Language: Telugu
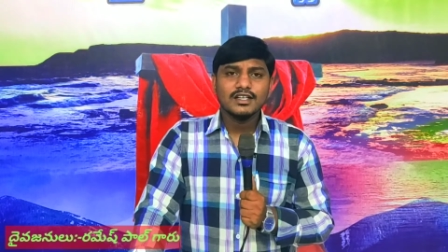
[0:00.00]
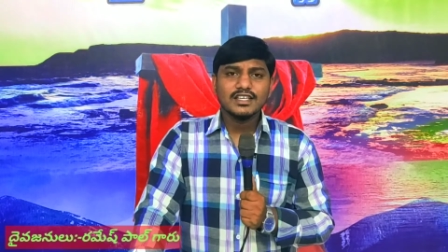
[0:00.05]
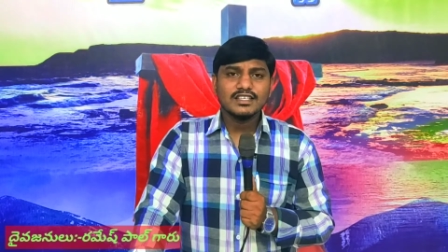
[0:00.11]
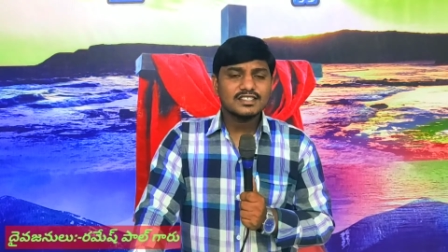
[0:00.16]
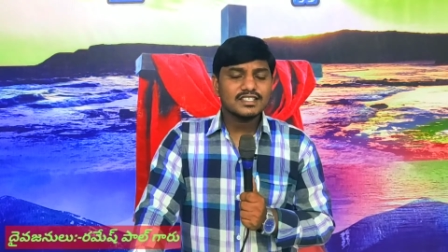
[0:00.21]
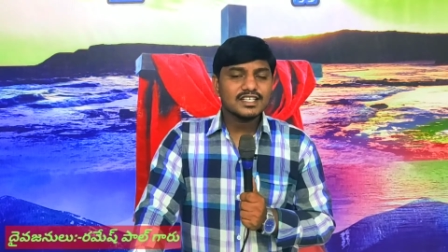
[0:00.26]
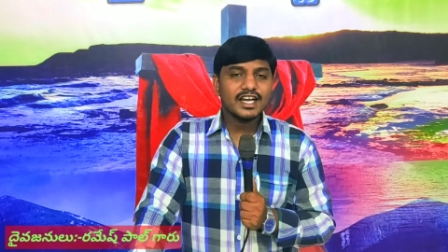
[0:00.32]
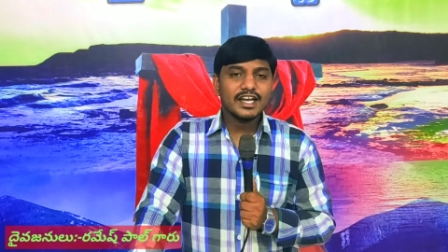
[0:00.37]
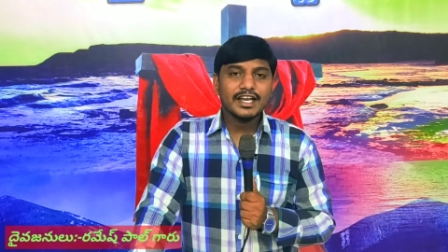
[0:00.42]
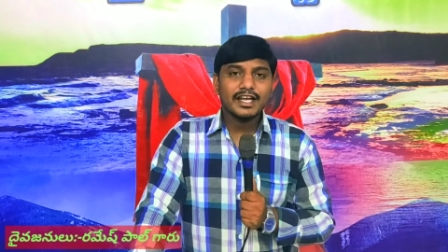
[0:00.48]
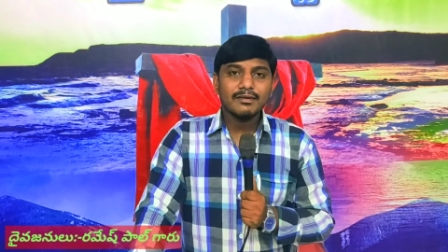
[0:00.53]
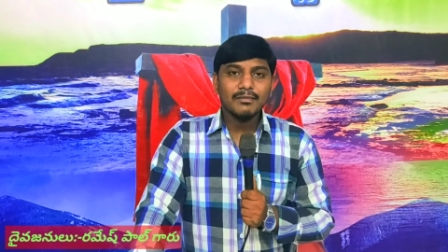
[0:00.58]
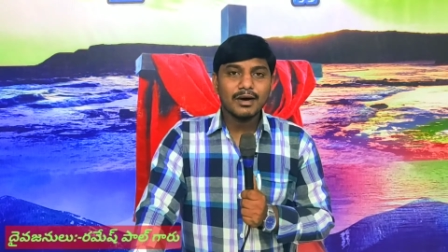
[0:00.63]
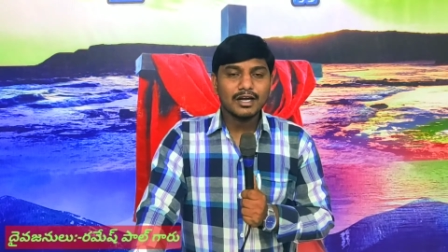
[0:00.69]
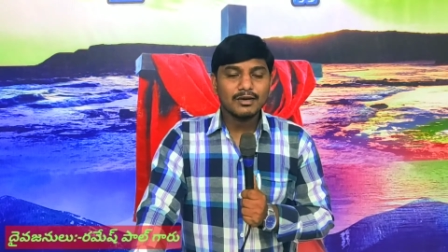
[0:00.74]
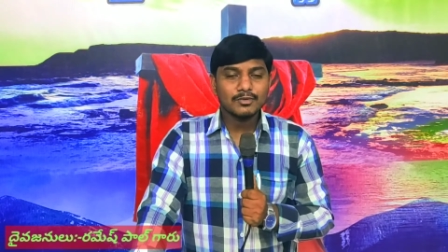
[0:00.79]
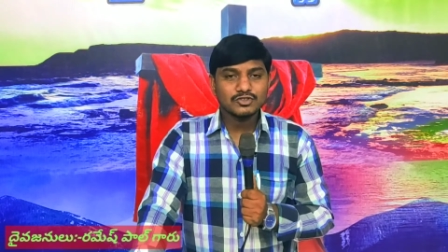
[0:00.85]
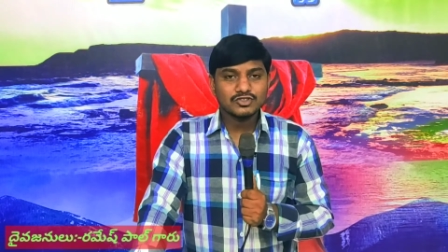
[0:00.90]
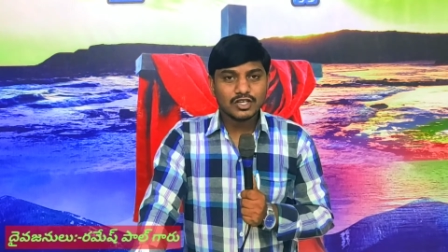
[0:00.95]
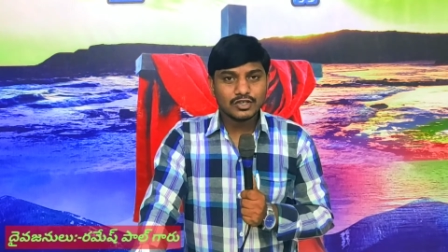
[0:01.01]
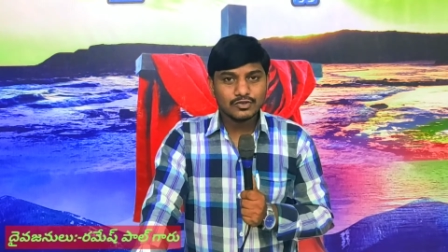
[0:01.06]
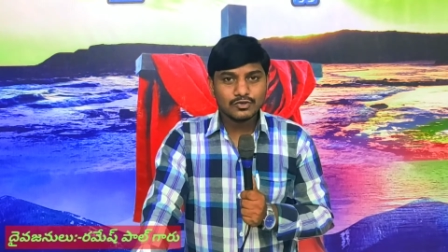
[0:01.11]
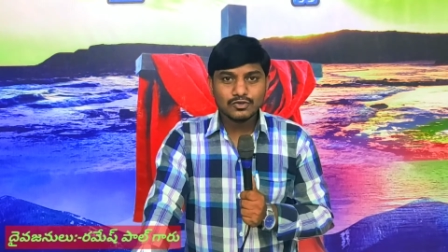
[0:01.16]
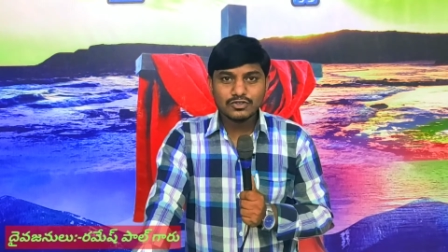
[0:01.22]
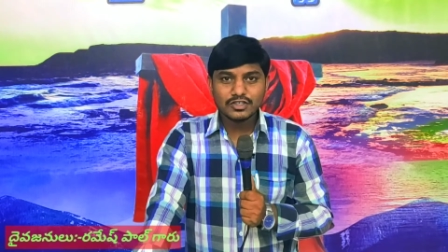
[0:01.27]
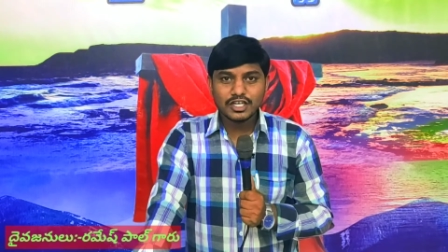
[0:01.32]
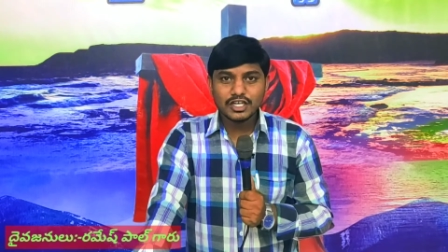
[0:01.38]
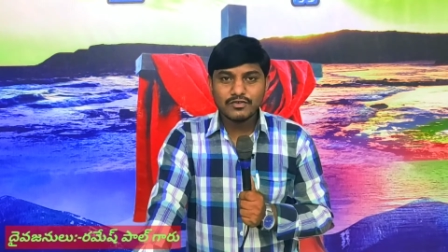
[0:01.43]
నిజంగానే మనము
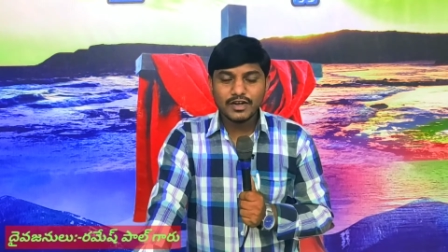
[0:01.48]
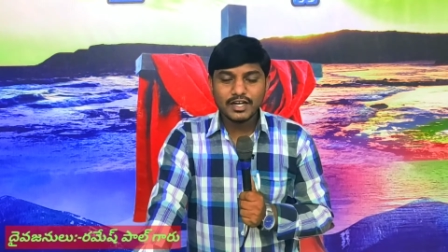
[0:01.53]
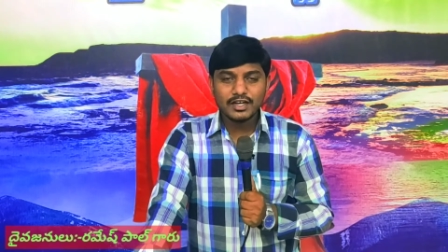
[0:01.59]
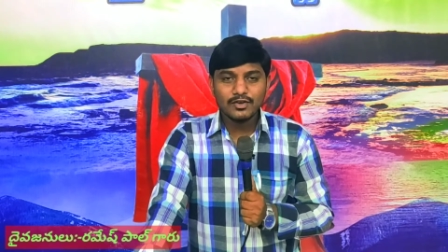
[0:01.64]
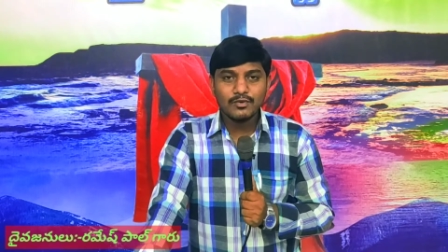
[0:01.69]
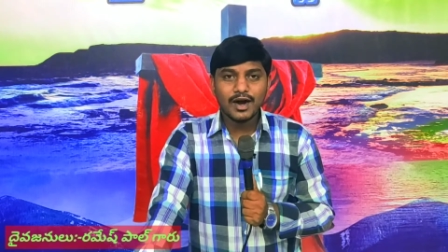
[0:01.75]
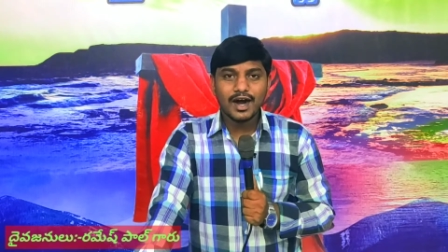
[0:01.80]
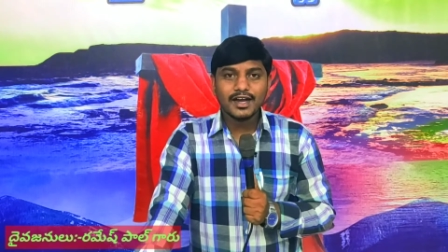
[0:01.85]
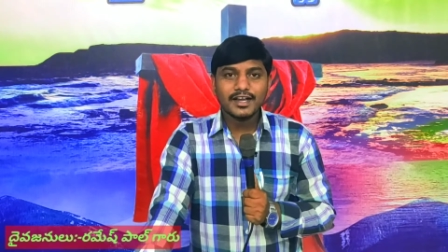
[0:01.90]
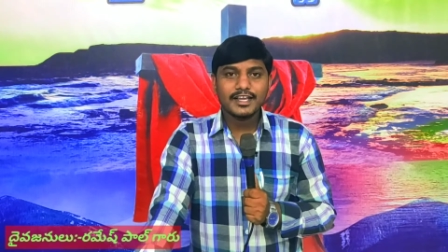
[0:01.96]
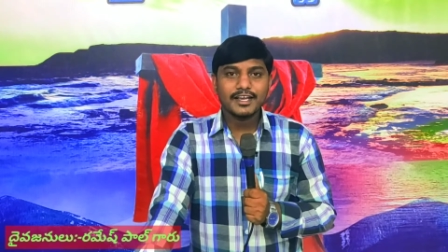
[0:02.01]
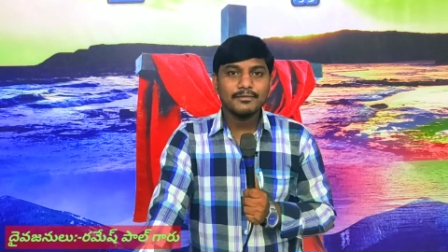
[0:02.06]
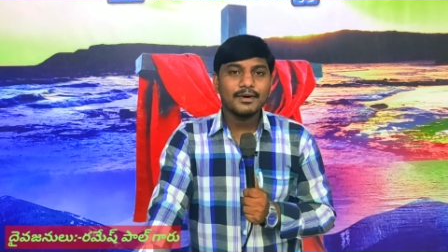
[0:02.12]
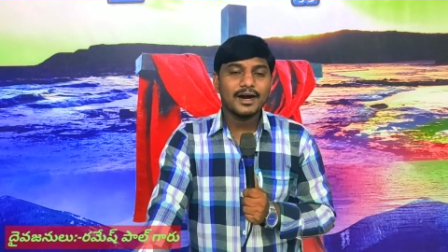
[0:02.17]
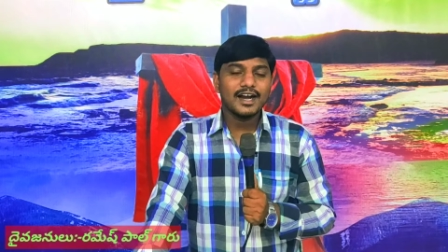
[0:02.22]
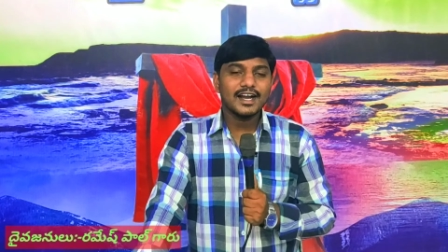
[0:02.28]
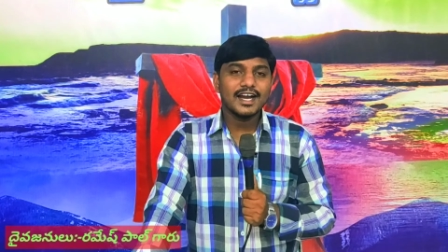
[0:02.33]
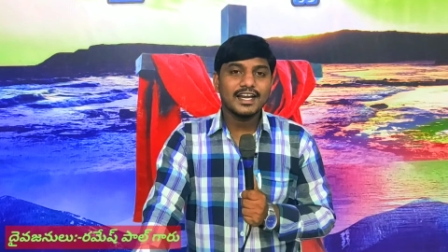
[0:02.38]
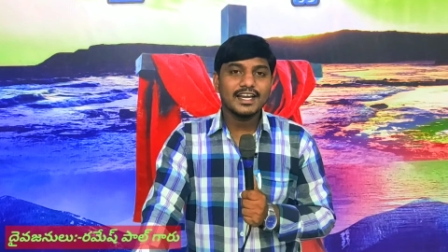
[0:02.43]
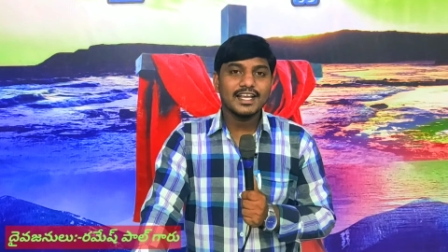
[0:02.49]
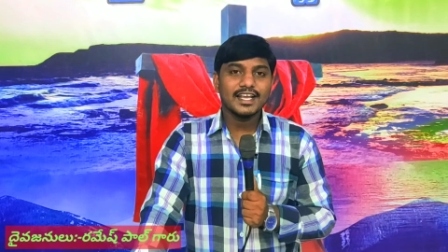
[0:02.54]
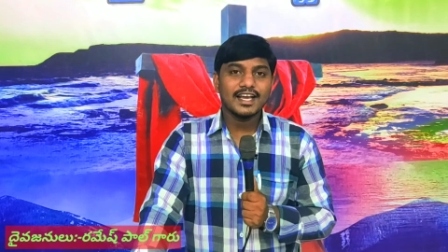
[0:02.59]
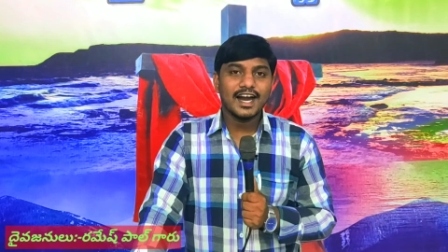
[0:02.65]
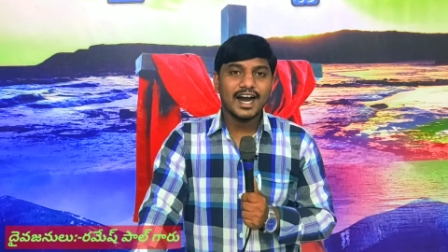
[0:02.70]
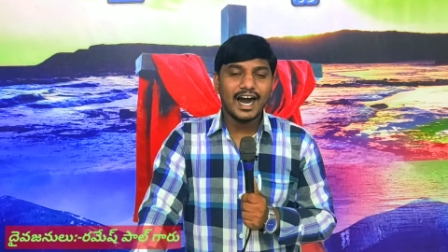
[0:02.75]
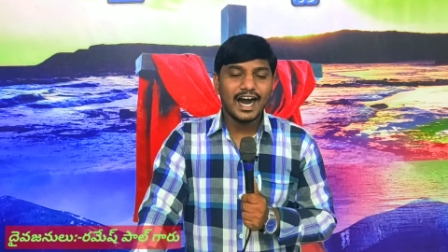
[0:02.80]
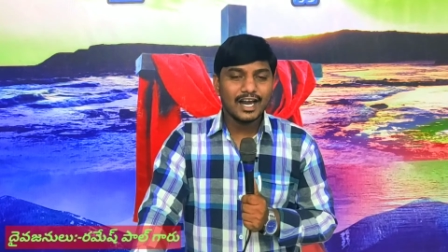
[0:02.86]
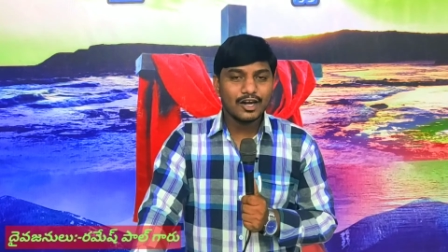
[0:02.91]
చదువుకున్నటువంటి వాక్య భాగాన్ని
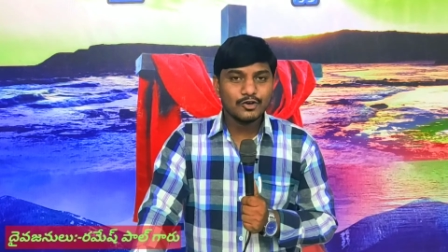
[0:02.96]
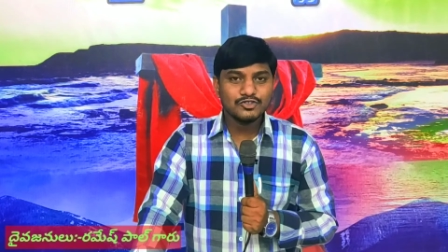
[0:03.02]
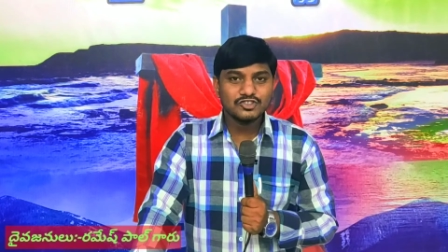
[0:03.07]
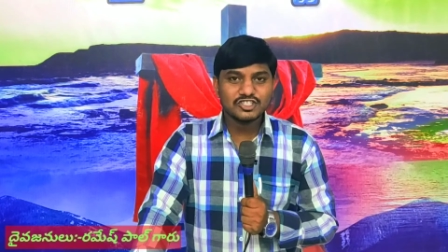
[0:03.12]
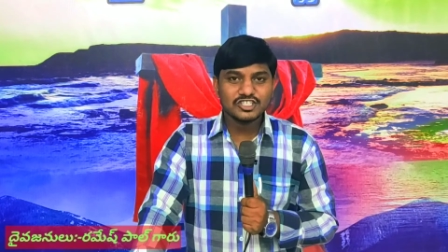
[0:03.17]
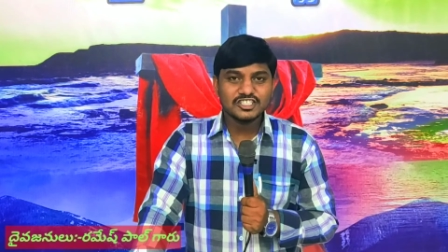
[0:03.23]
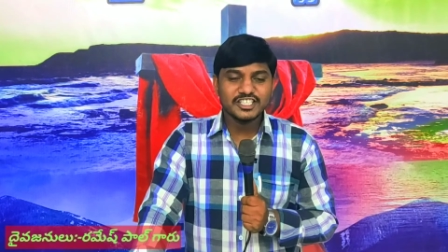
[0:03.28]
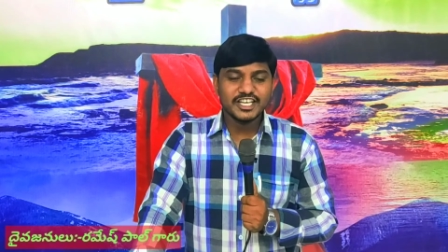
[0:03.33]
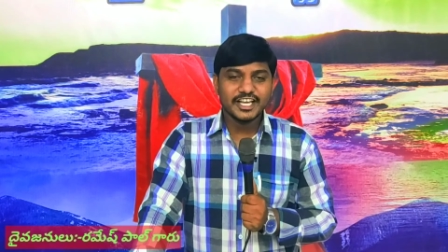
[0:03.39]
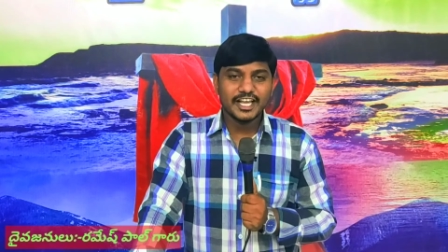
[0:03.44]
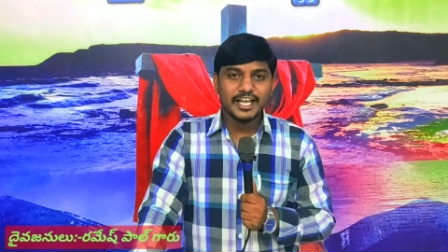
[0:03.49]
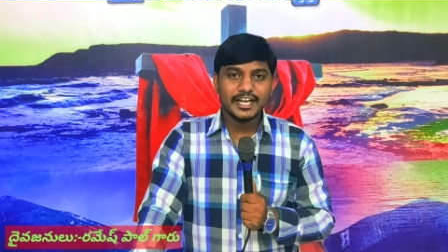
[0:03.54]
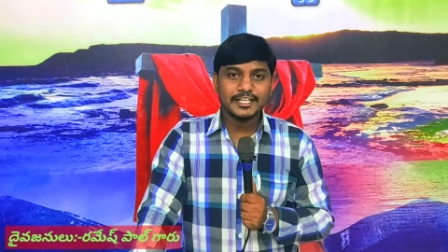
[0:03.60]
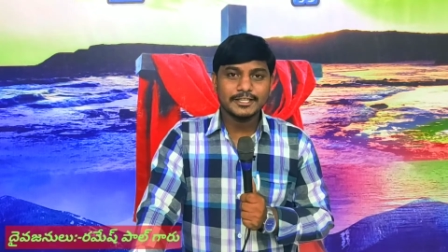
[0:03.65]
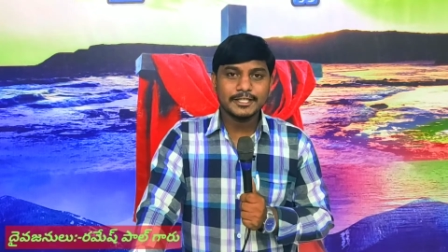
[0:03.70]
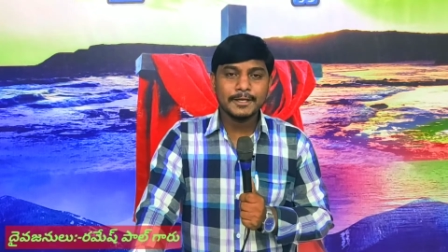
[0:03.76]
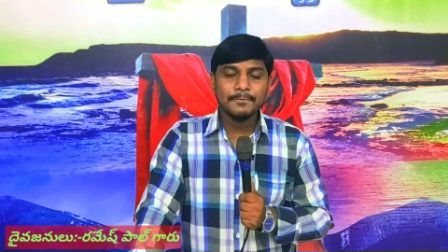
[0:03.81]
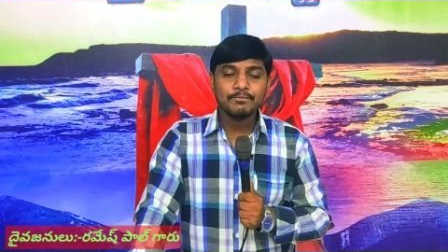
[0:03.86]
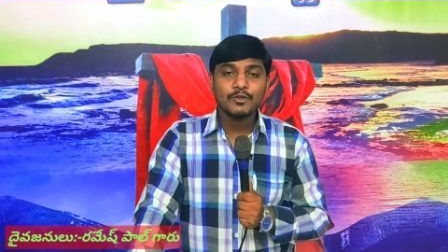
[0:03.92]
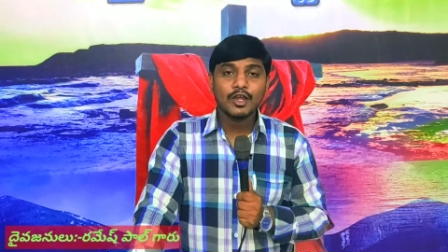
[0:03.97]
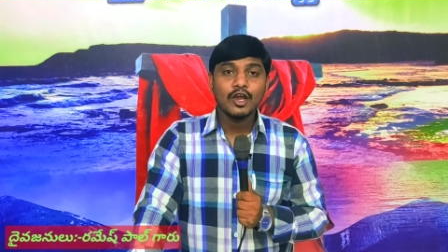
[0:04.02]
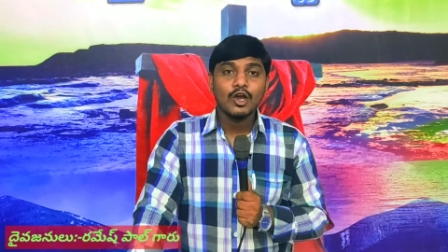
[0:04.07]
ఆలోచన చేయగలిగితే